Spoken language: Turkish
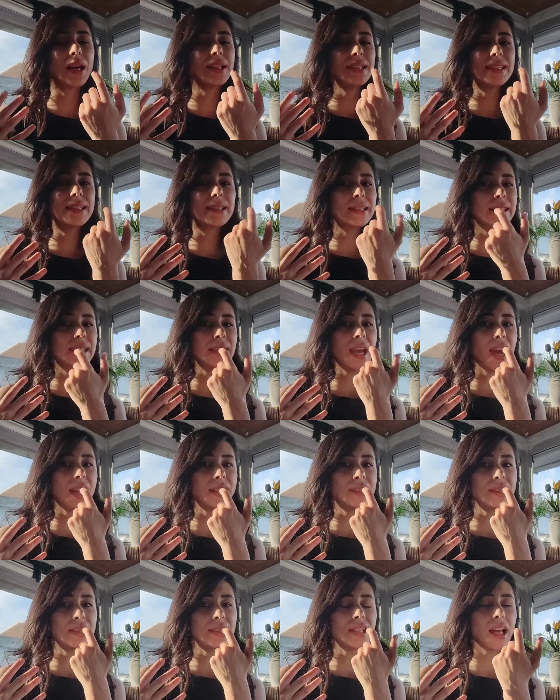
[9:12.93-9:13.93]
Hani
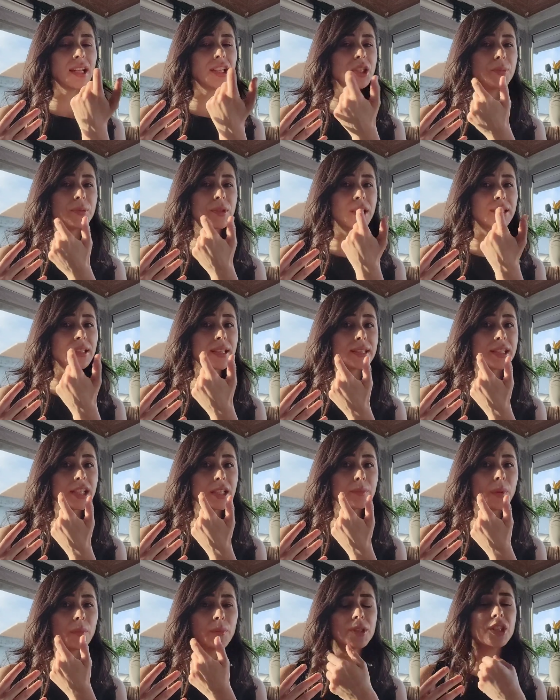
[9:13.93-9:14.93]
diğer dişlerle hiçbir şekilde
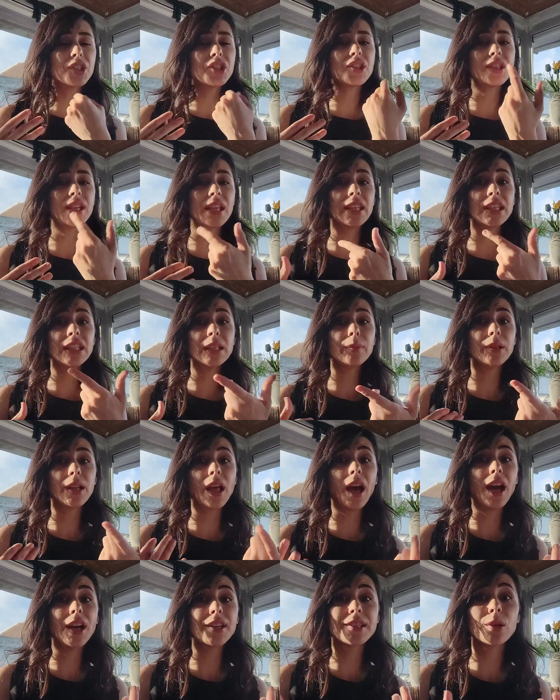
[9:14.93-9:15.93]
sırıtmaması için rengini bile
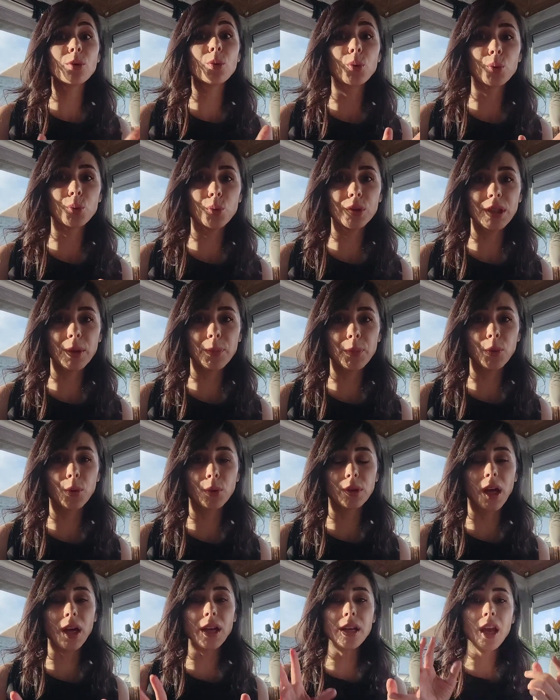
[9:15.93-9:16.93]
her şeye uygun
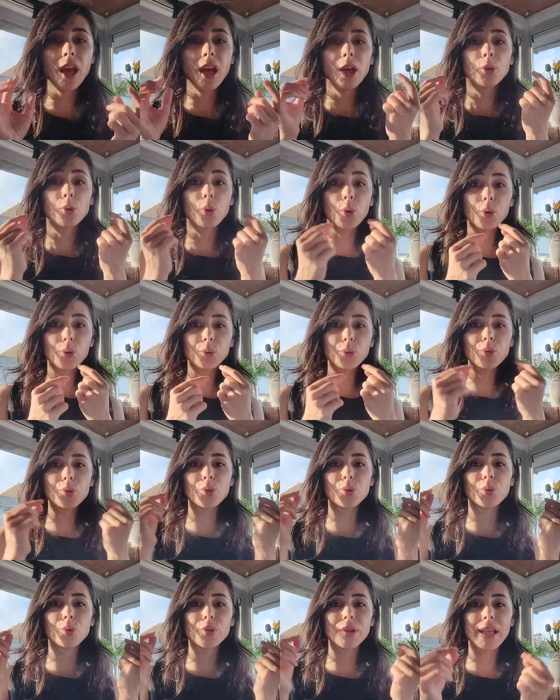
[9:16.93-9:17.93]
yapıyorlar.
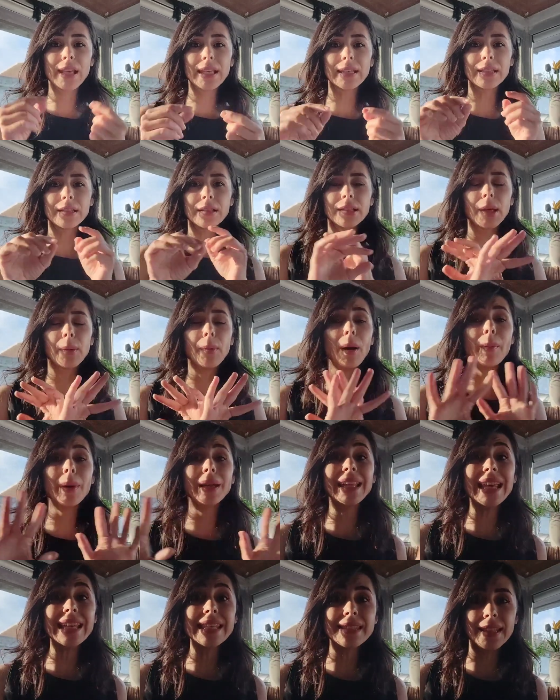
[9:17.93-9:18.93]
Görüntüsünü, rengini
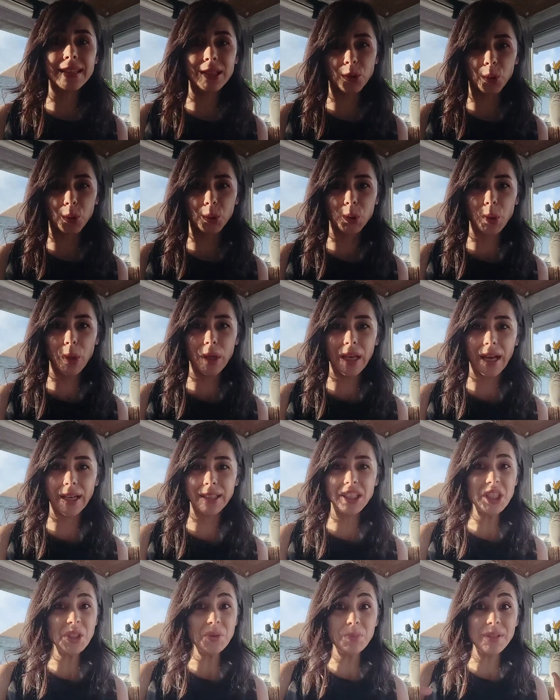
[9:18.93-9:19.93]
tamamen estetik oluyor
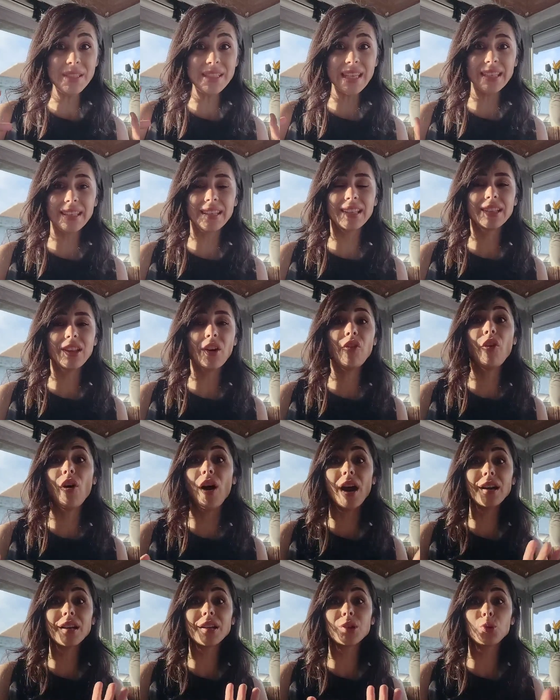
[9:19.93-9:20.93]
yani. Hiçbir şekilde
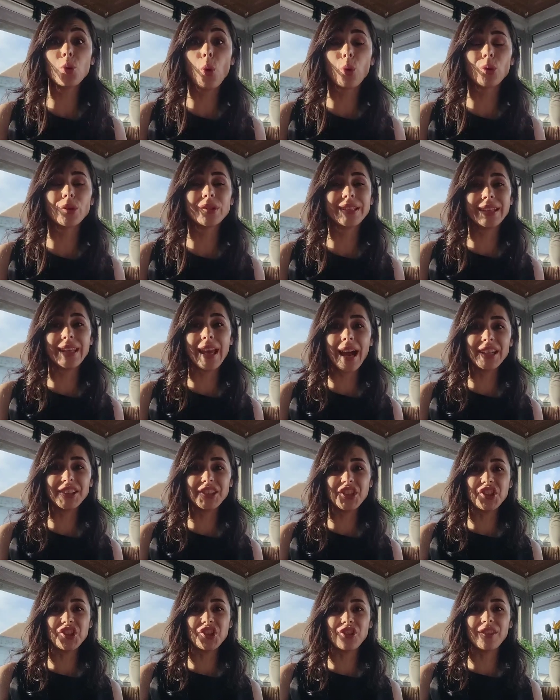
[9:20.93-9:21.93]
fark yok diğer
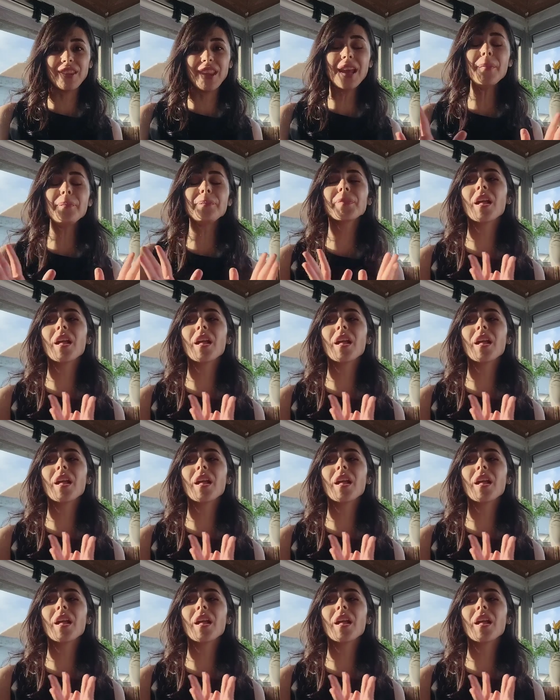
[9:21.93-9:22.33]
dişinde.